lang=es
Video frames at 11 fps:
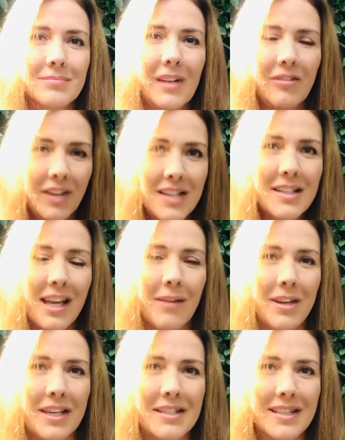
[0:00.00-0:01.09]
Fíjense qué
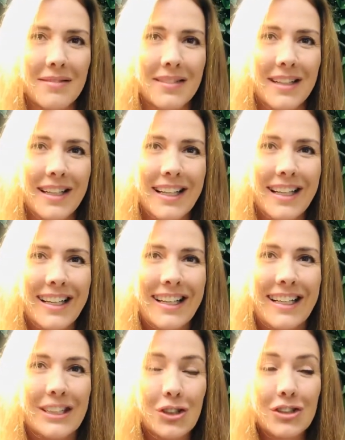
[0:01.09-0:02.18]
belleza.
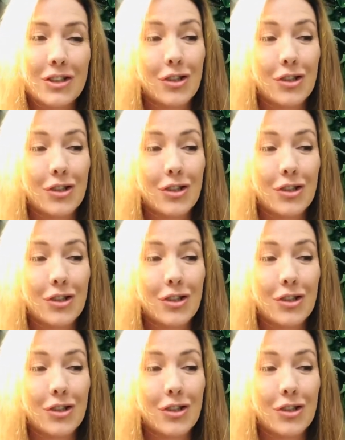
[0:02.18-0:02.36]
Entonces